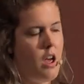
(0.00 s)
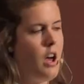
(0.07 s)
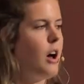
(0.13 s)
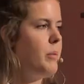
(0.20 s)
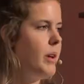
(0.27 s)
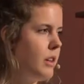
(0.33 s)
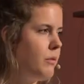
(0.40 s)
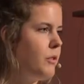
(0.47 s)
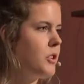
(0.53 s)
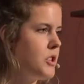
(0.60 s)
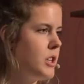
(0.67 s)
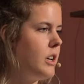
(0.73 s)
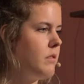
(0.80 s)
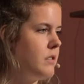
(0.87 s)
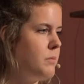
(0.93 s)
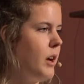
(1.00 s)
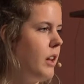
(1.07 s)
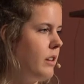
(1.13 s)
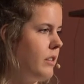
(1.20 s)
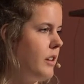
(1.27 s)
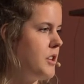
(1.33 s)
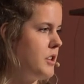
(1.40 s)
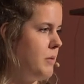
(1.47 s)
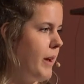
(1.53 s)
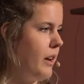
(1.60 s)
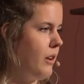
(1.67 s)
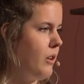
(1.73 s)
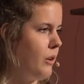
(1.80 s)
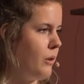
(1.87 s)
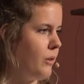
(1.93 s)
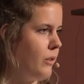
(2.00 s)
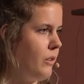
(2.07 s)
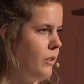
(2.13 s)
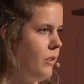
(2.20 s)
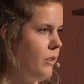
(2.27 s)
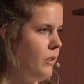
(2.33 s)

Aber wir haben dafür Geschichten aus dem Alten Testament gehört,